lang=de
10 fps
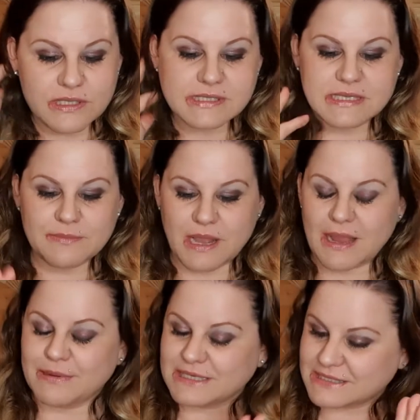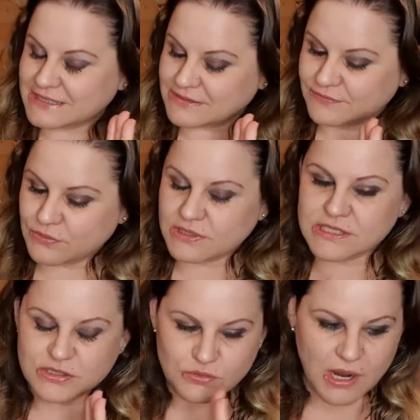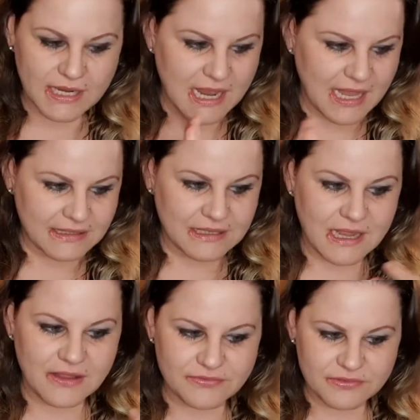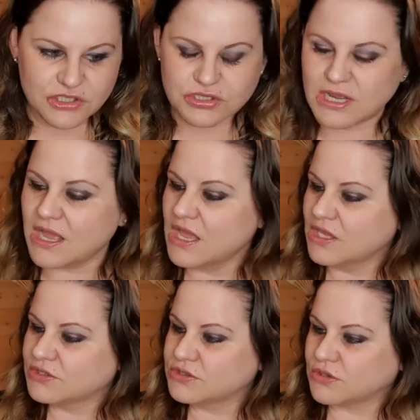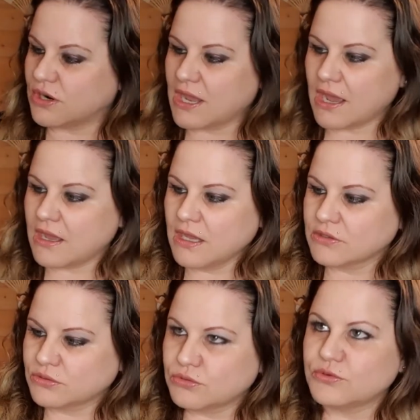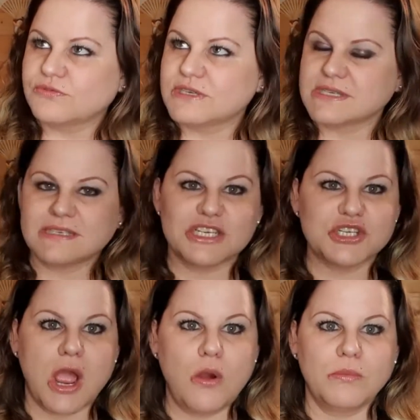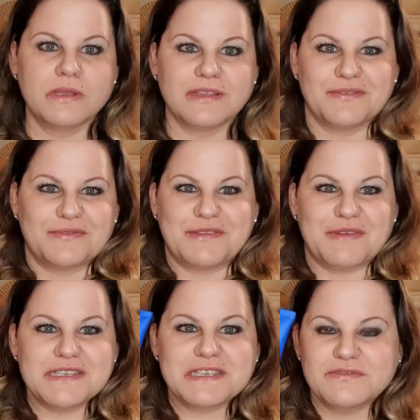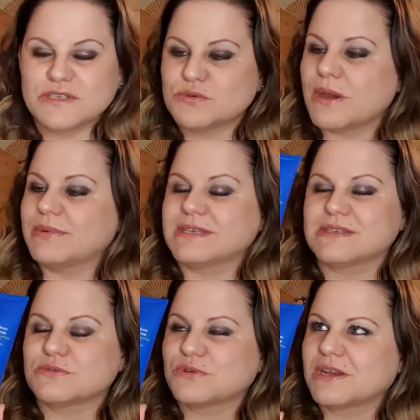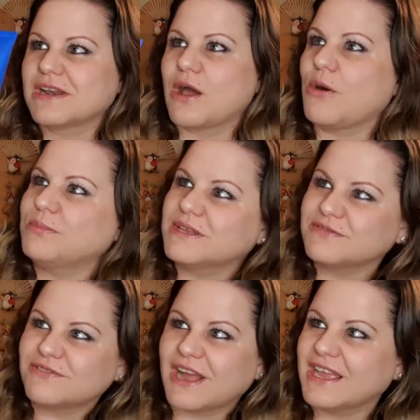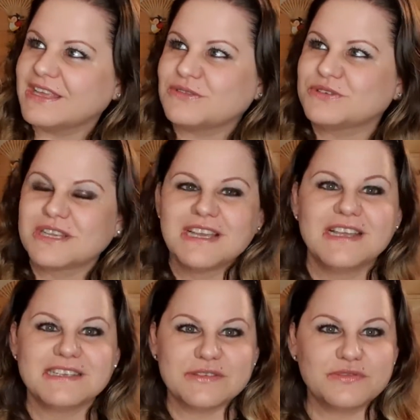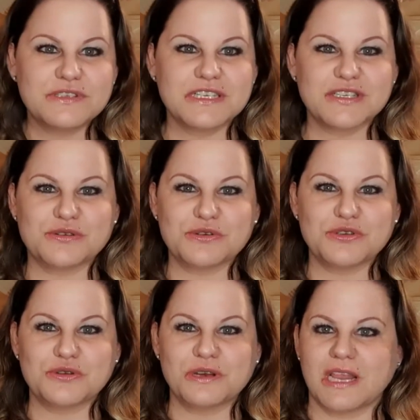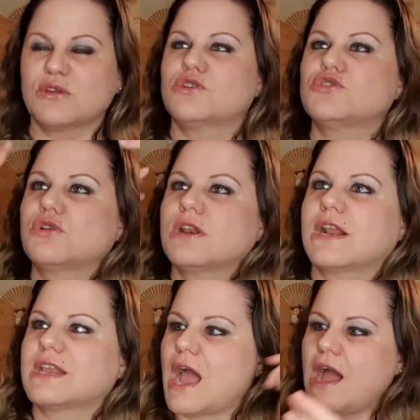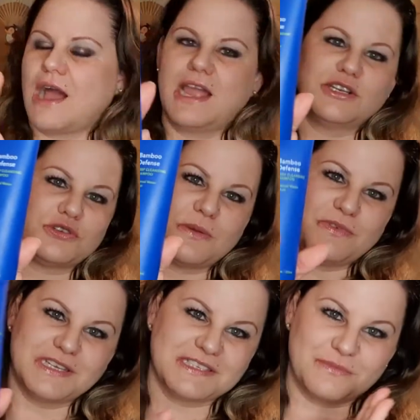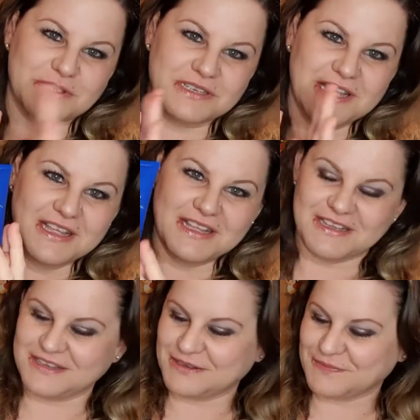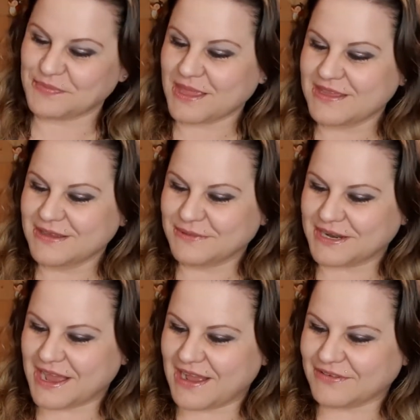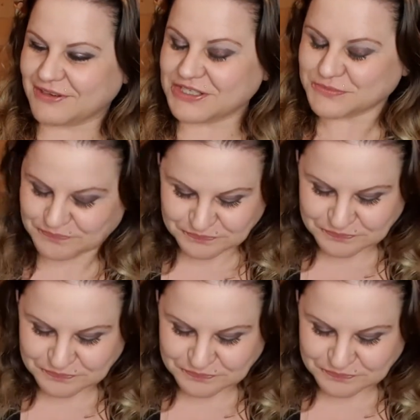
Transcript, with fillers: ich es nicht mag, aber das ist wirklich so ein anderer, erfrischender, toller Geruch. Und wie gesagt, der Schaum, ich, ich weiß nicht wieso, aber der ist unglaublich weich und das fühlt sich so schön an. Ich könnte stundenlang die Haare einschäumen, wenn ich damit äh, meine Haare wasche.